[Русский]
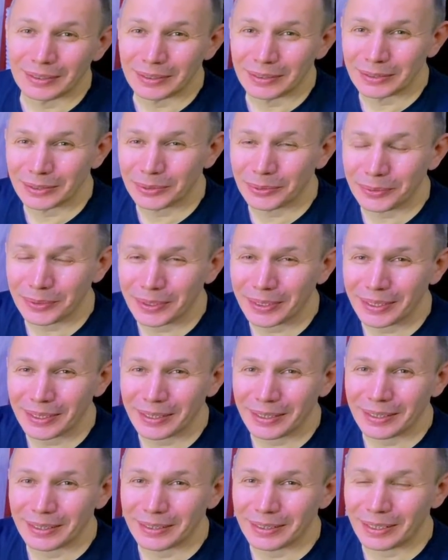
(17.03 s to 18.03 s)

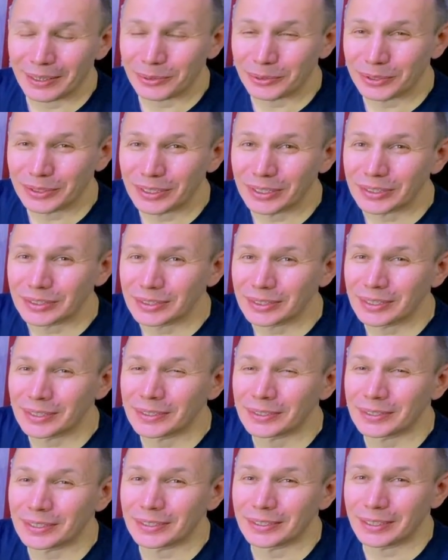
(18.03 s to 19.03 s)
Стойки для
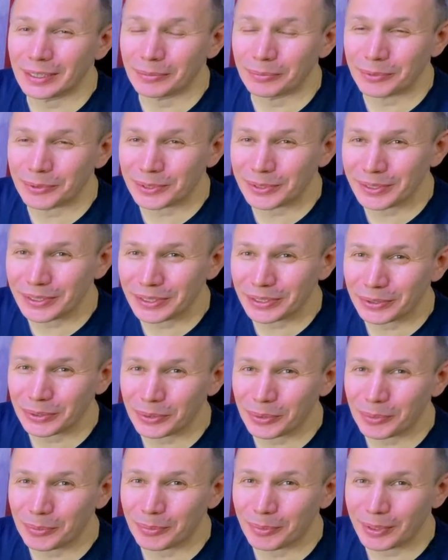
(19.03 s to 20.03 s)
акустических систем нужны,
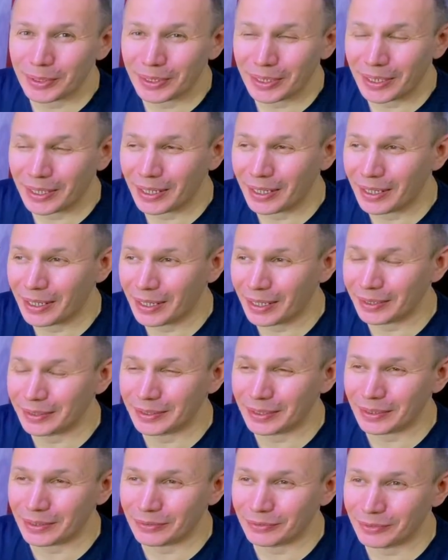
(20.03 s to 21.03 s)
чтобы
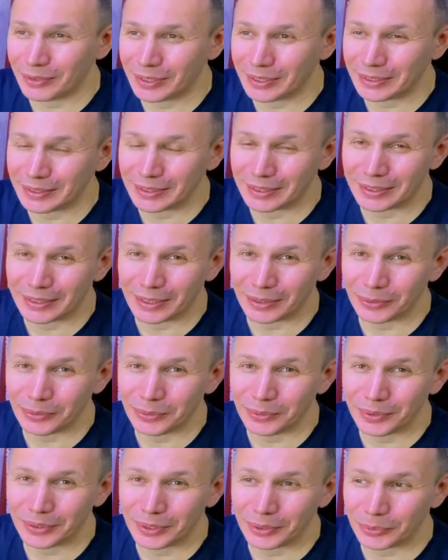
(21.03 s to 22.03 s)
оторвать
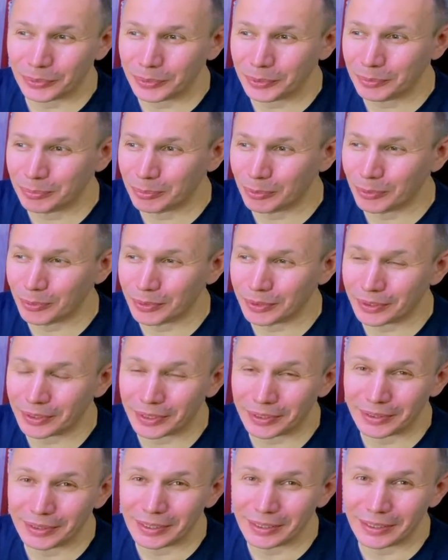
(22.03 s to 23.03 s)
колонки от
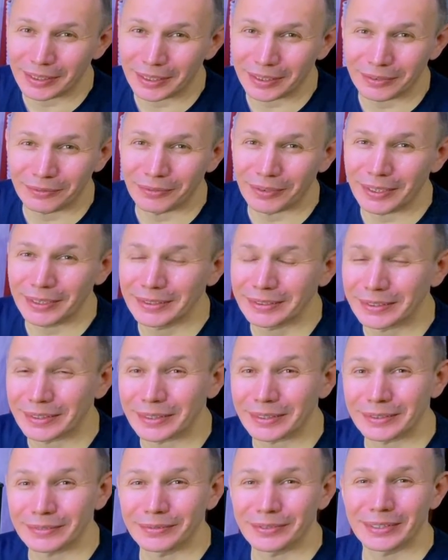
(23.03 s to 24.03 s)
пола или, как говорится,
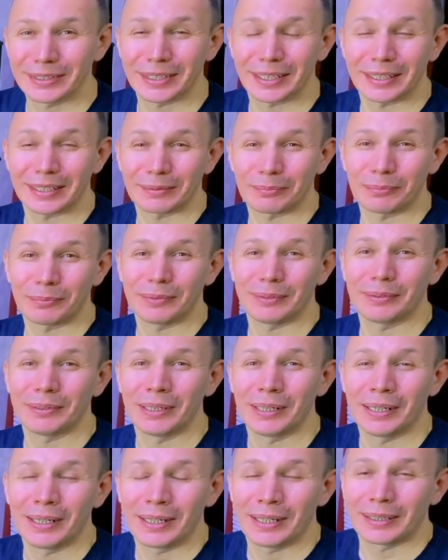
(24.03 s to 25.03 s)
развязать.
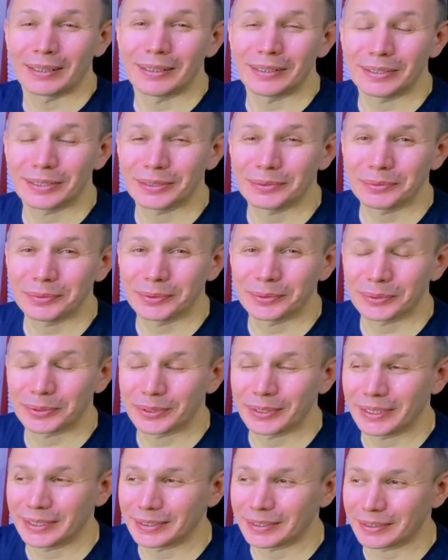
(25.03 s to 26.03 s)
Для чего
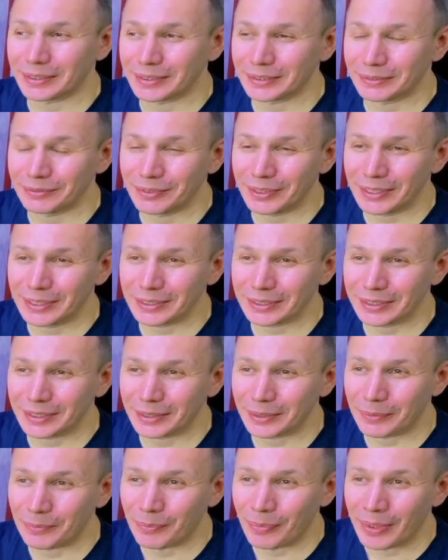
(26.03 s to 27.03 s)
нужна эта
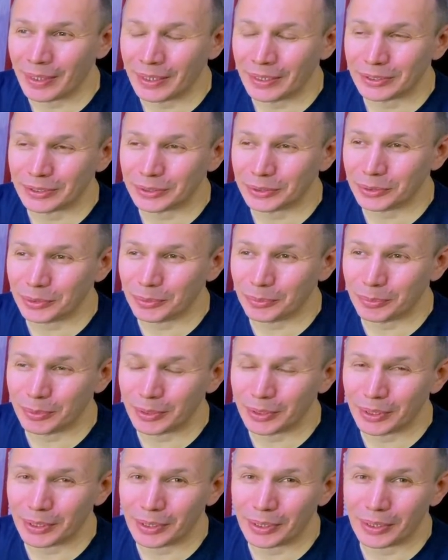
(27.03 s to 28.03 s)
развязка?
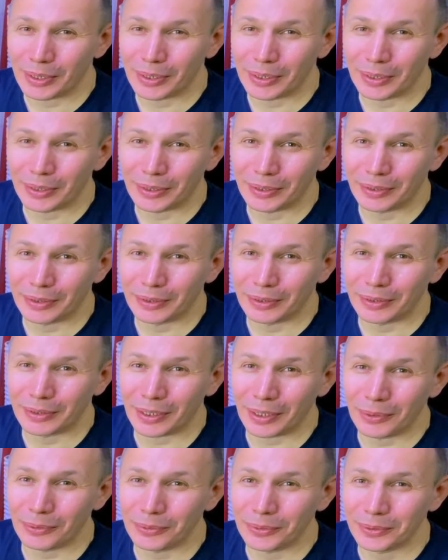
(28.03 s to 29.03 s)
Чтобы
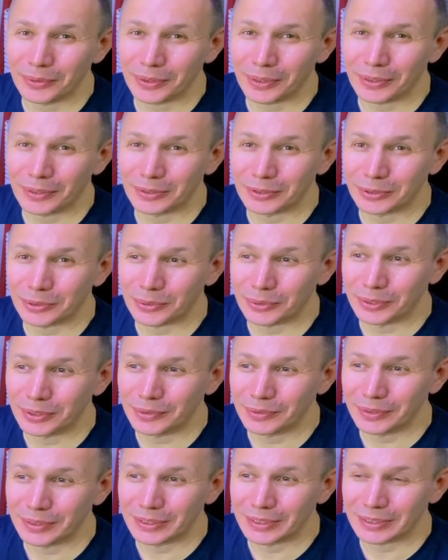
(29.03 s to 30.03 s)
колонка
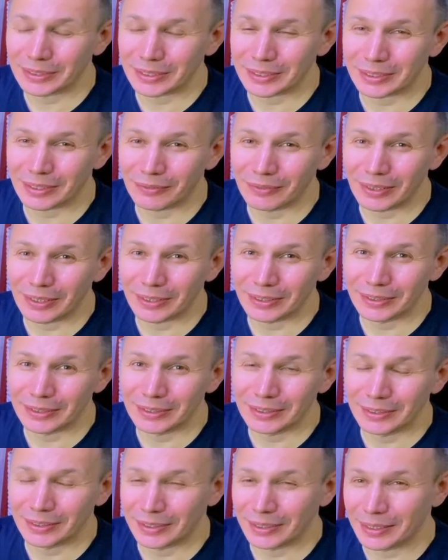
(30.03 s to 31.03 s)
конструктивно не составляла
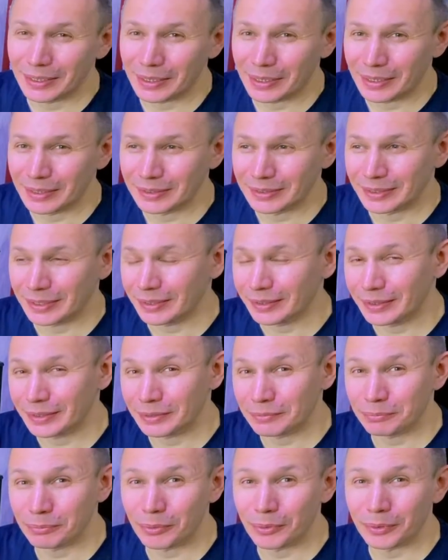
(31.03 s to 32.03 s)
единое целое
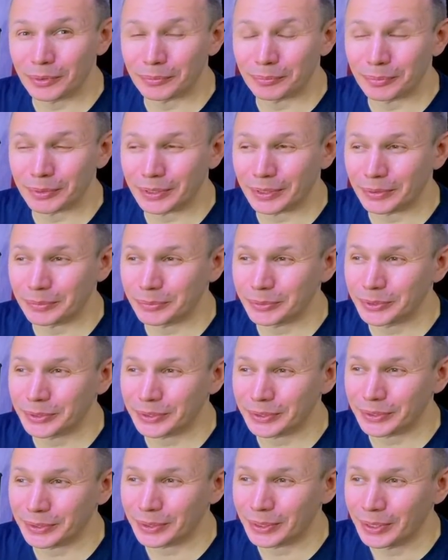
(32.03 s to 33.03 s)
с полом, потому
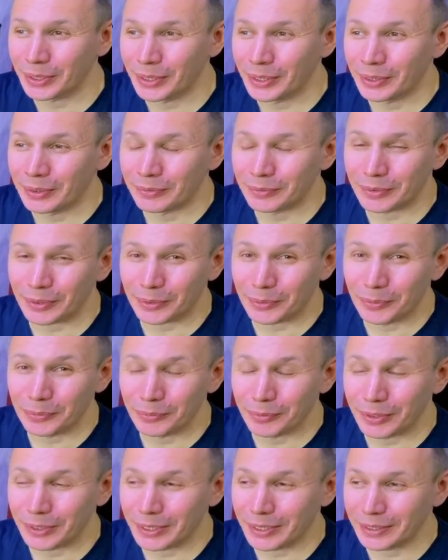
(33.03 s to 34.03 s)
что в
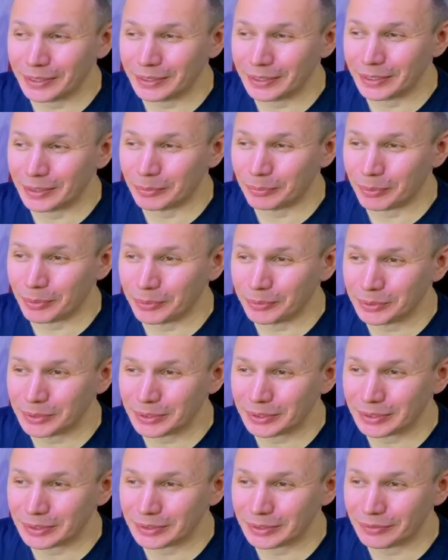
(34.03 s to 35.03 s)
таком варианте это
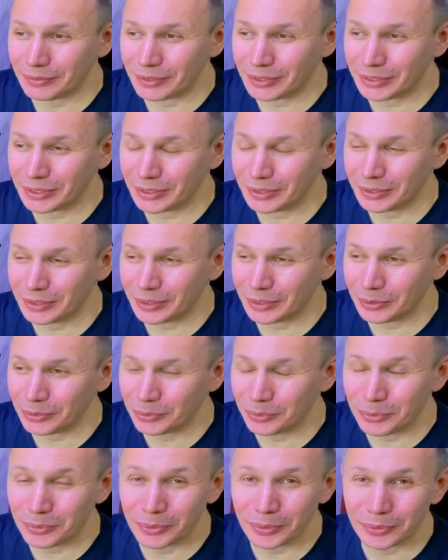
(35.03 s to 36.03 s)
получится совершенно
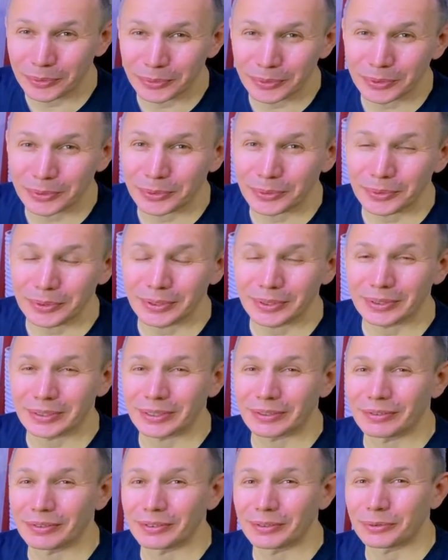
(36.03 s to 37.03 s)
другое устройство,
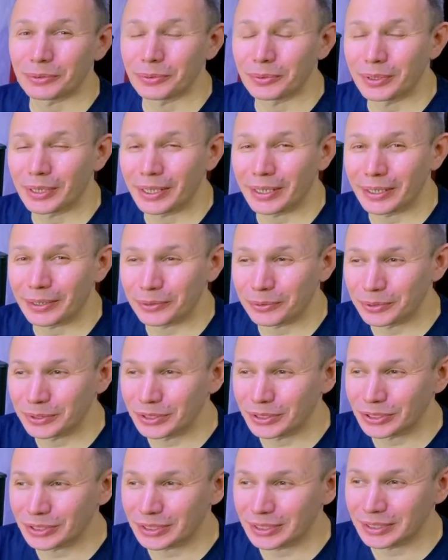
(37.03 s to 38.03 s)
другая
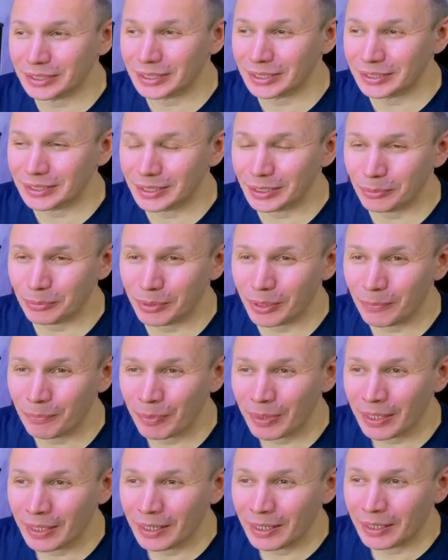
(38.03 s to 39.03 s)
акустическая система,
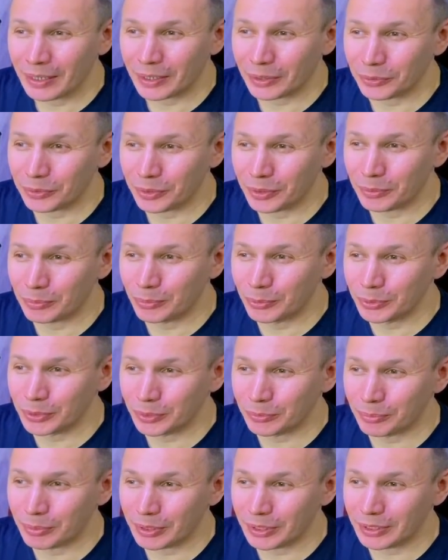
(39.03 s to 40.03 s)
которая
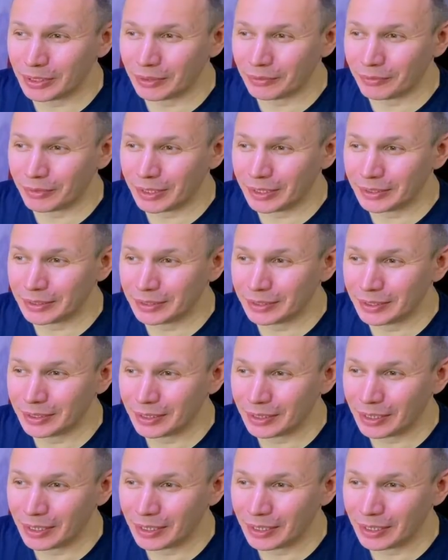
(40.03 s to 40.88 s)
будет передавать